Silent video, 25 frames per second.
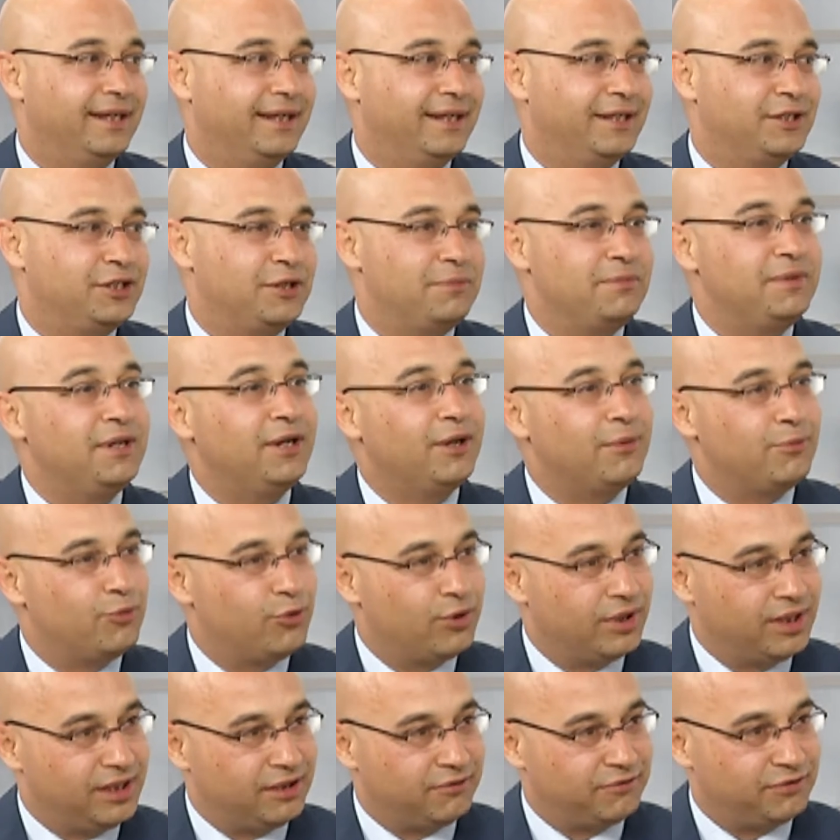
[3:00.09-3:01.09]
جميع
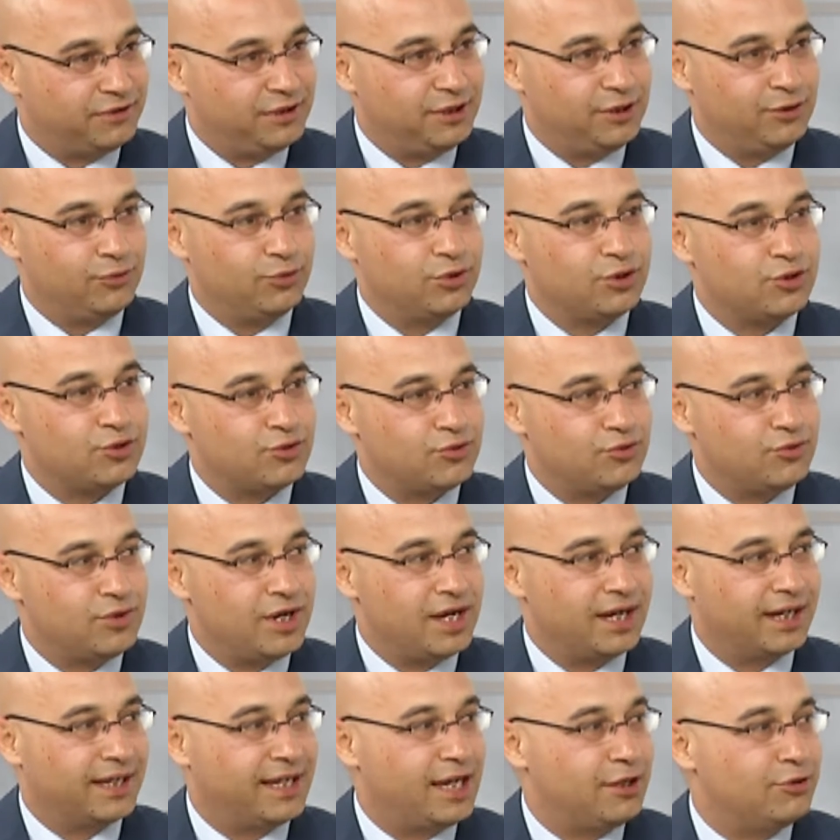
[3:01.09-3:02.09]
الموظفين
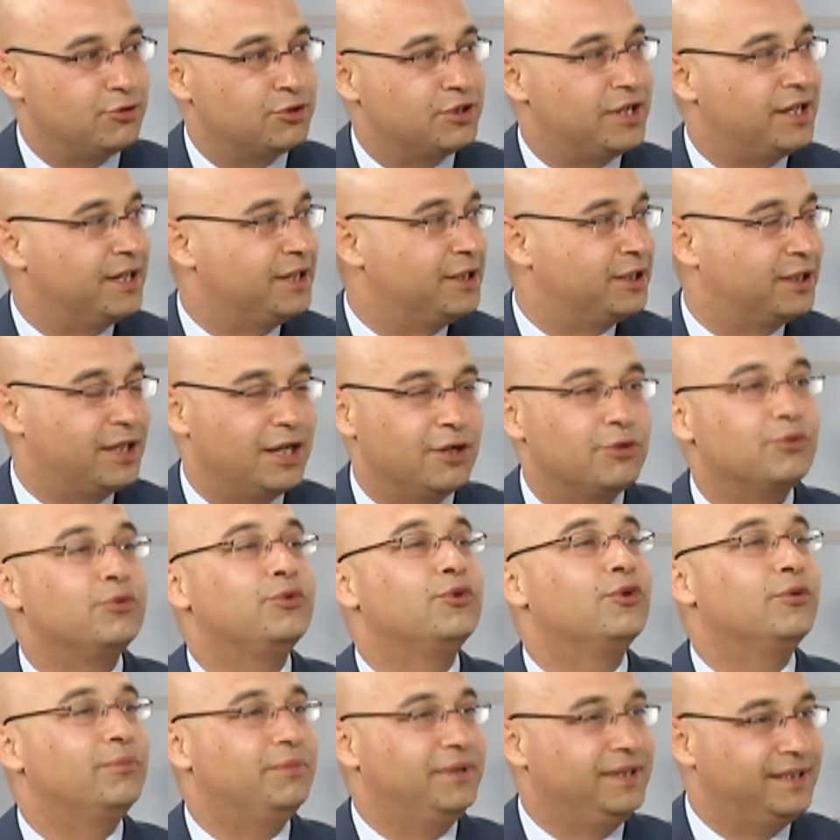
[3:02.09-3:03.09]
والزوار كانوا شعرين كانه
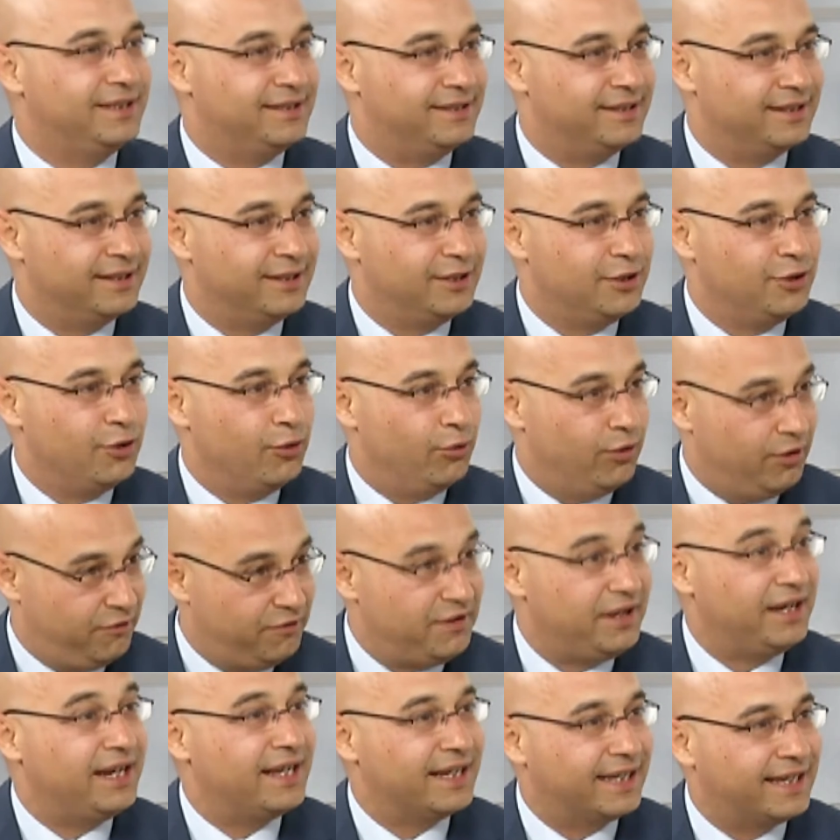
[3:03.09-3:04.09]
يوم عيد
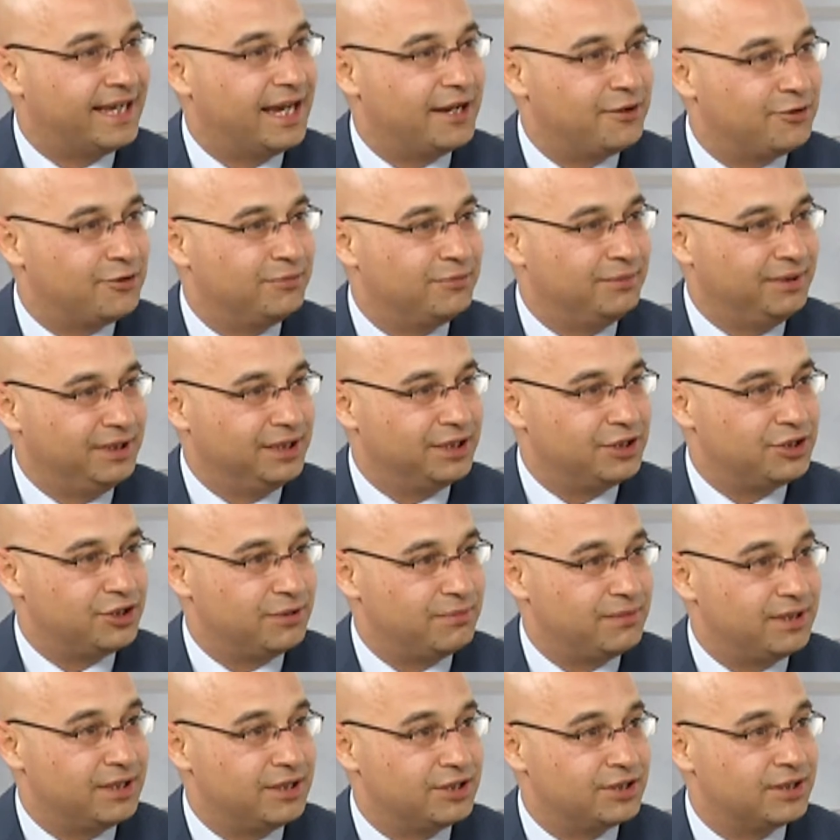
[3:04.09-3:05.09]
وفعلا كان عيد
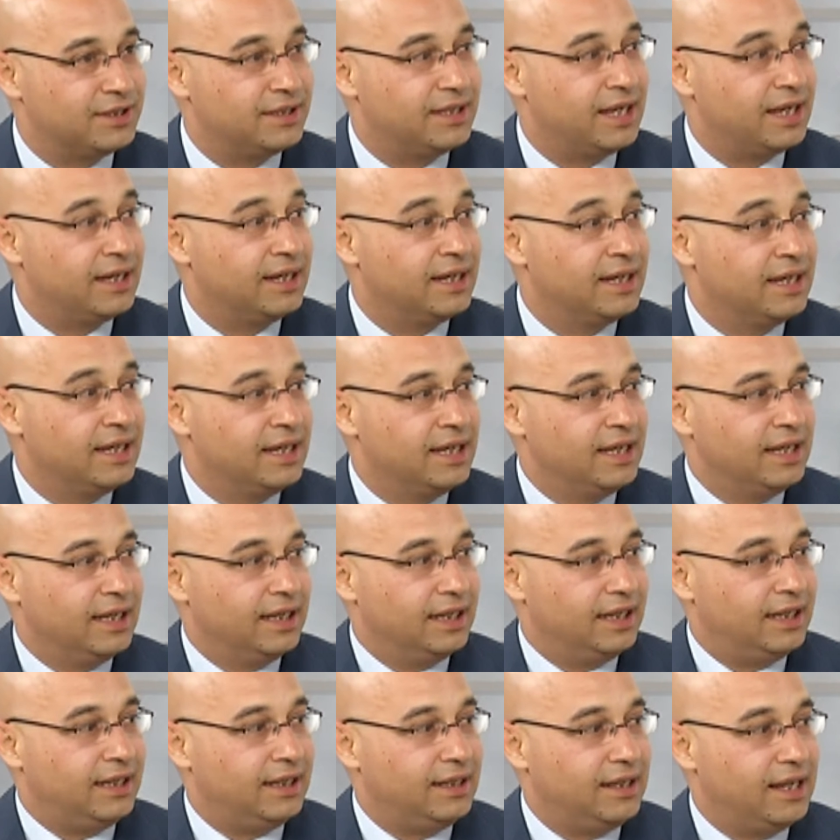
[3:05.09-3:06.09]
جميل جدا
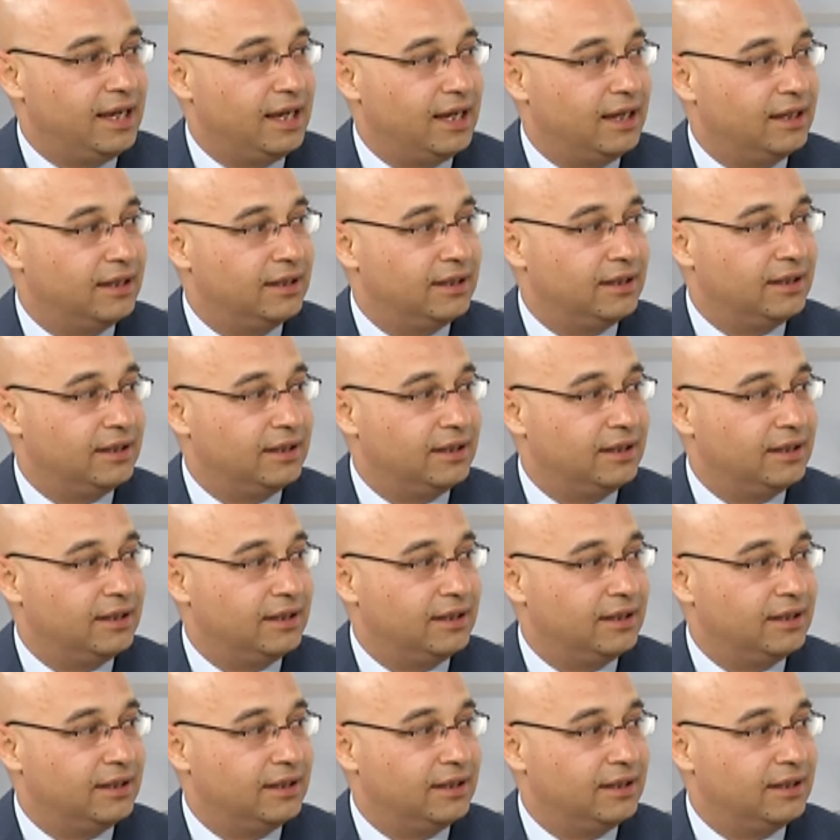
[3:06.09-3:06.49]
احنا